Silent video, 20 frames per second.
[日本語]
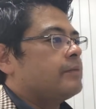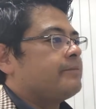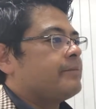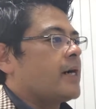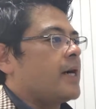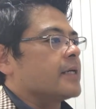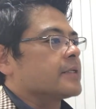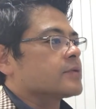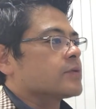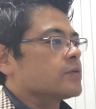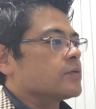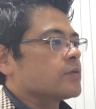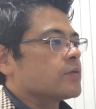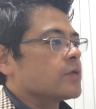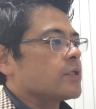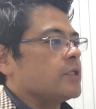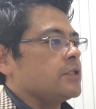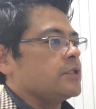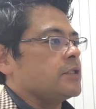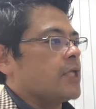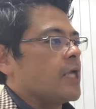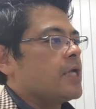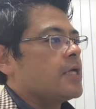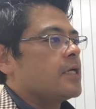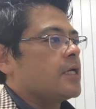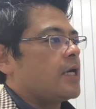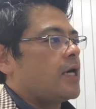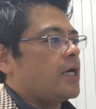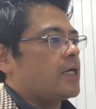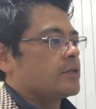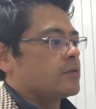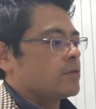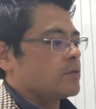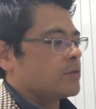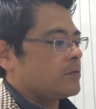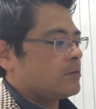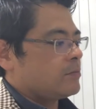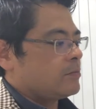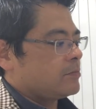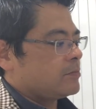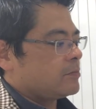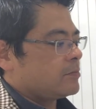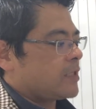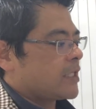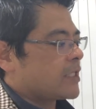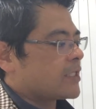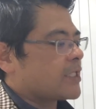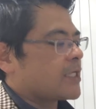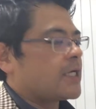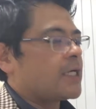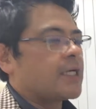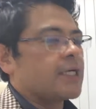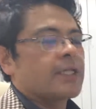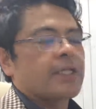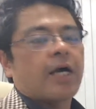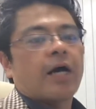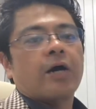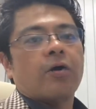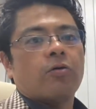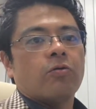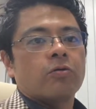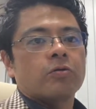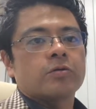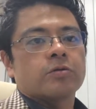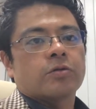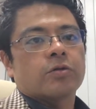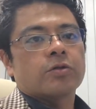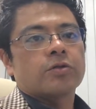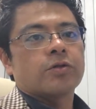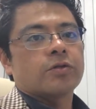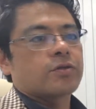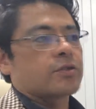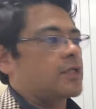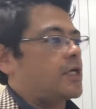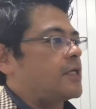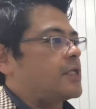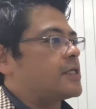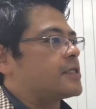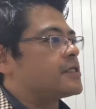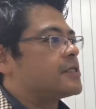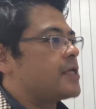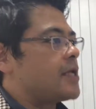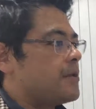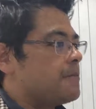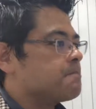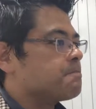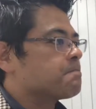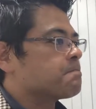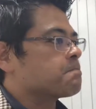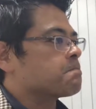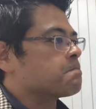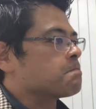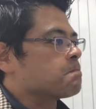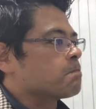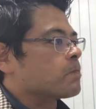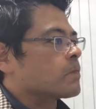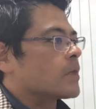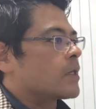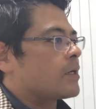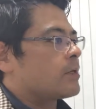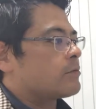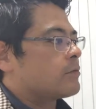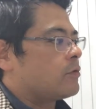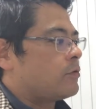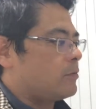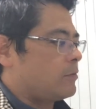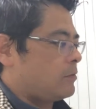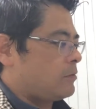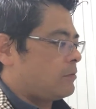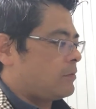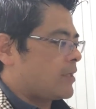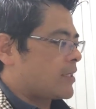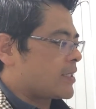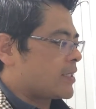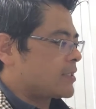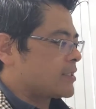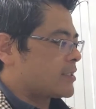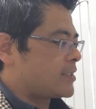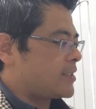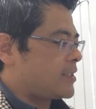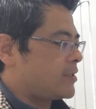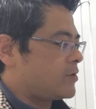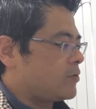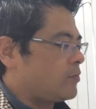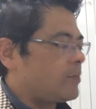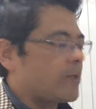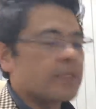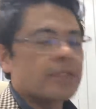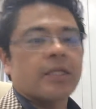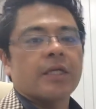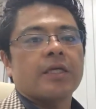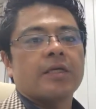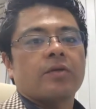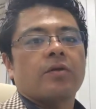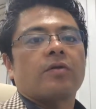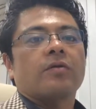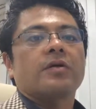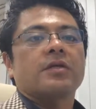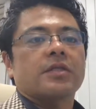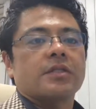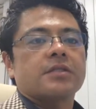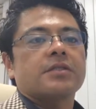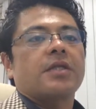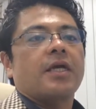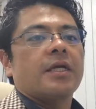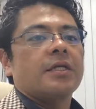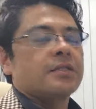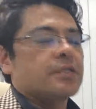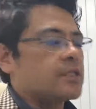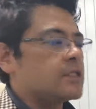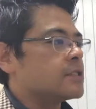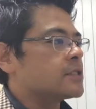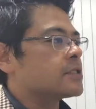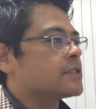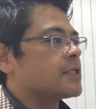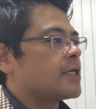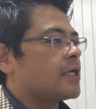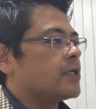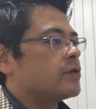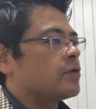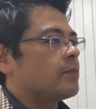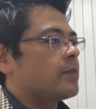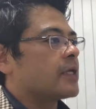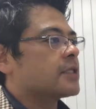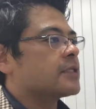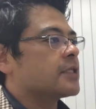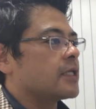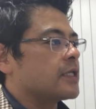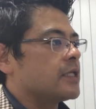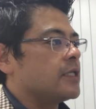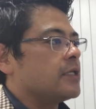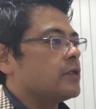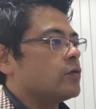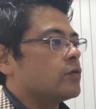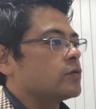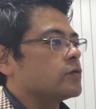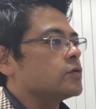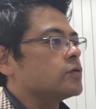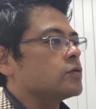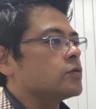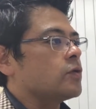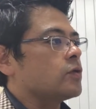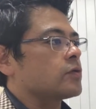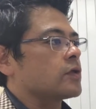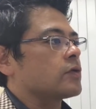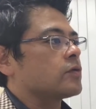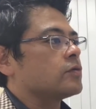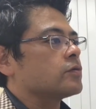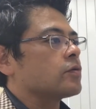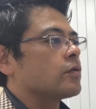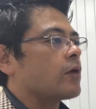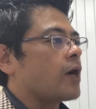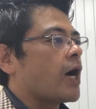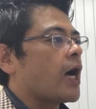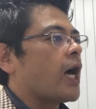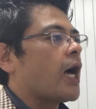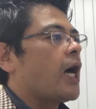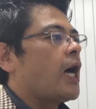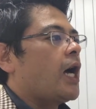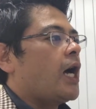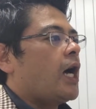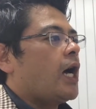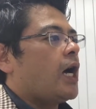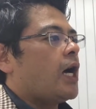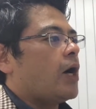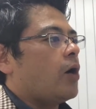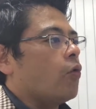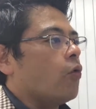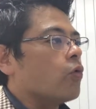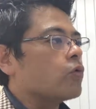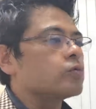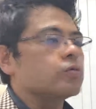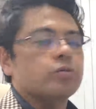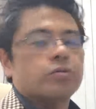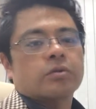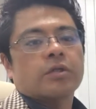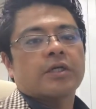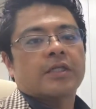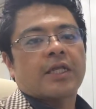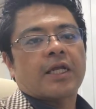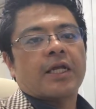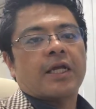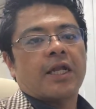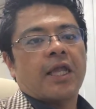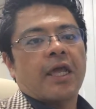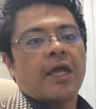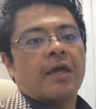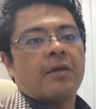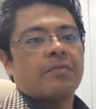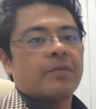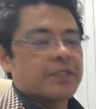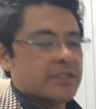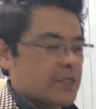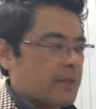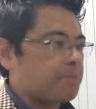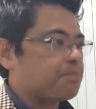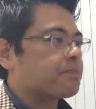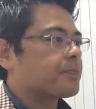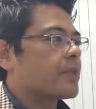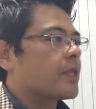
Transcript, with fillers: まあその時にね、あの、語られた多くの一つがですね、こう若手の抜擢というかですね、人材の抜擢というようなことが多く語られました。